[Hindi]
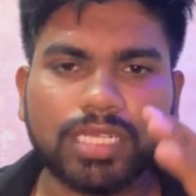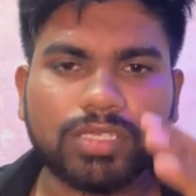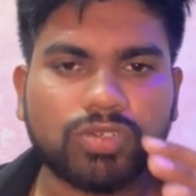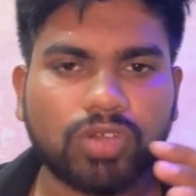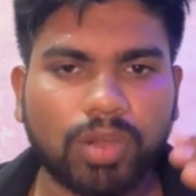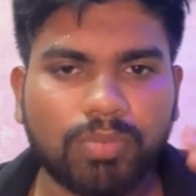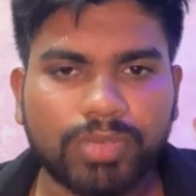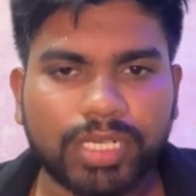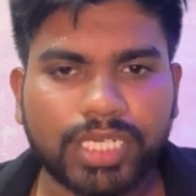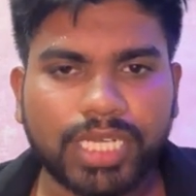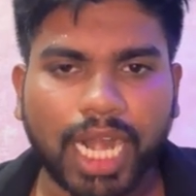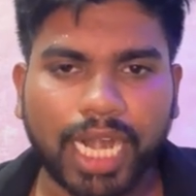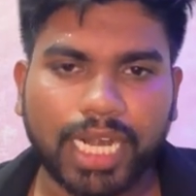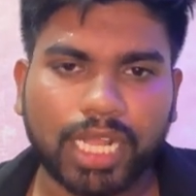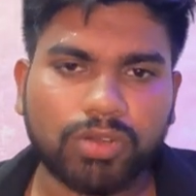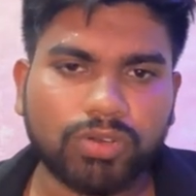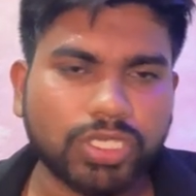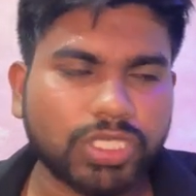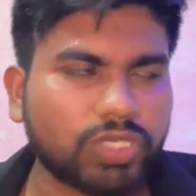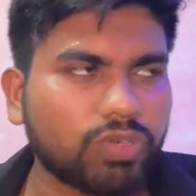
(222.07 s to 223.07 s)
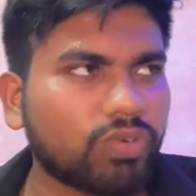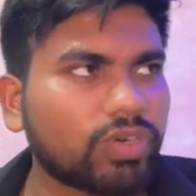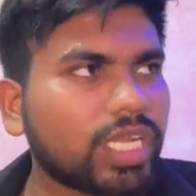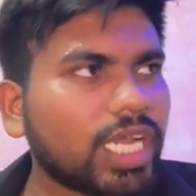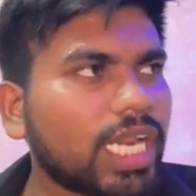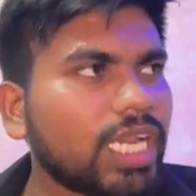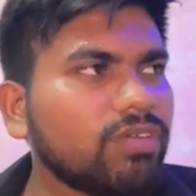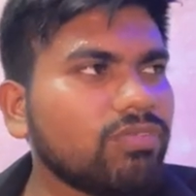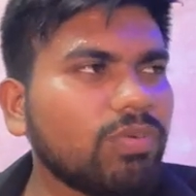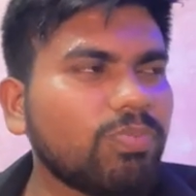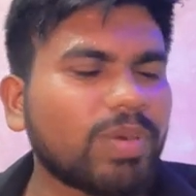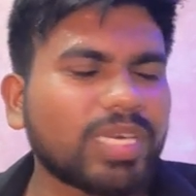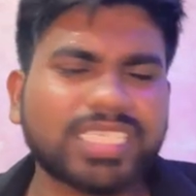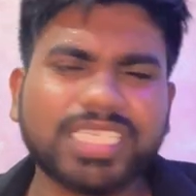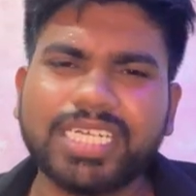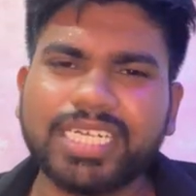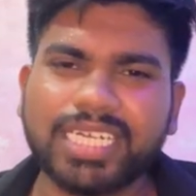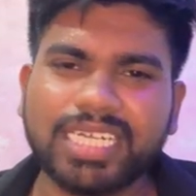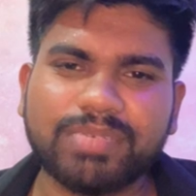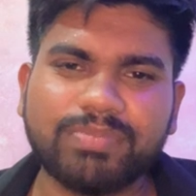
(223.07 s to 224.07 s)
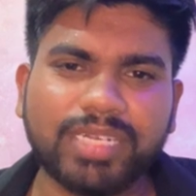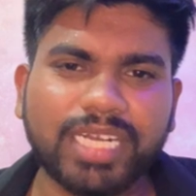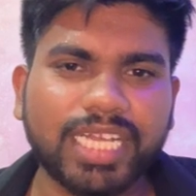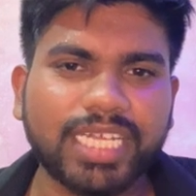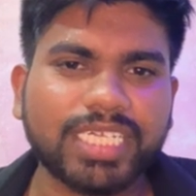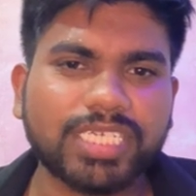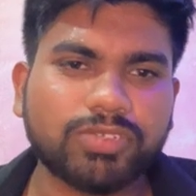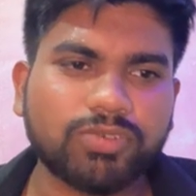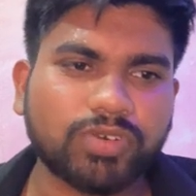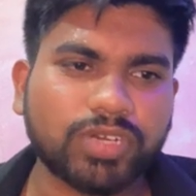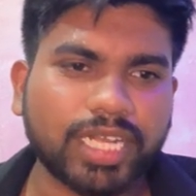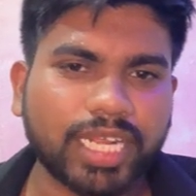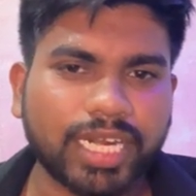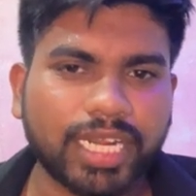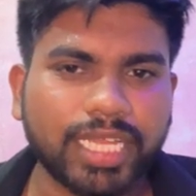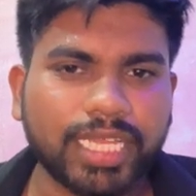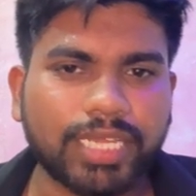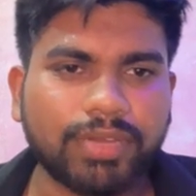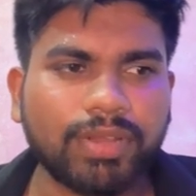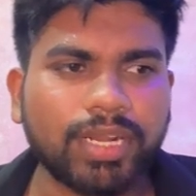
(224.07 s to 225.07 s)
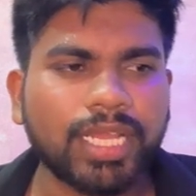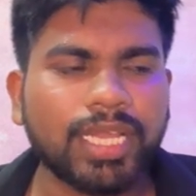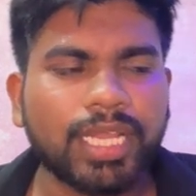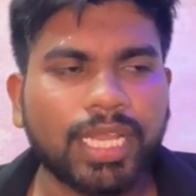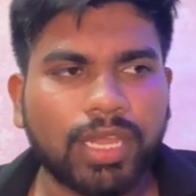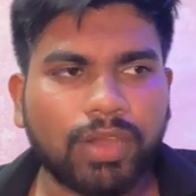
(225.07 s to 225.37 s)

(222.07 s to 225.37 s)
जो हम डाटा को स्टोर कर रहे हैं वो परसेंटेज में नहीं स्टोर कर रहे हैं केवल